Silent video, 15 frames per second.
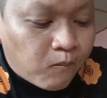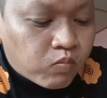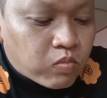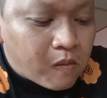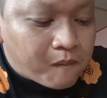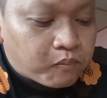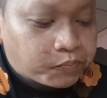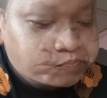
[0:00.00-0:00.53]

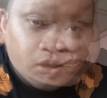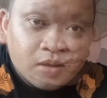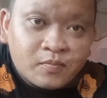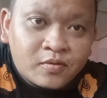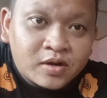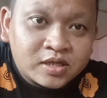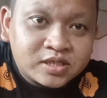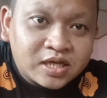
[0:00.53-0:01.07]
Tahu gawai
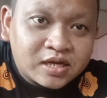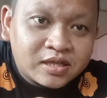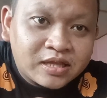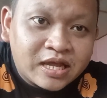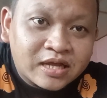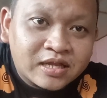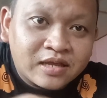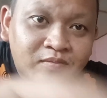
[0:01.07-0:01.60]
mau rasa
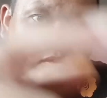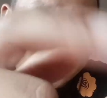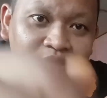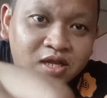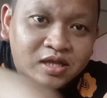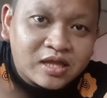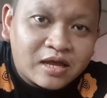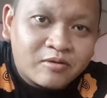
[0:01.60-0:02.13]
rendang nih
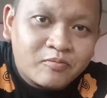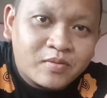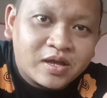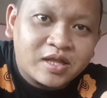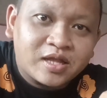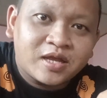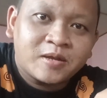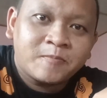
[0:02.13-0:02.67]
boleh datang
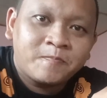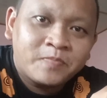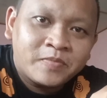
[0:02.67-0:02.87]
rumah lah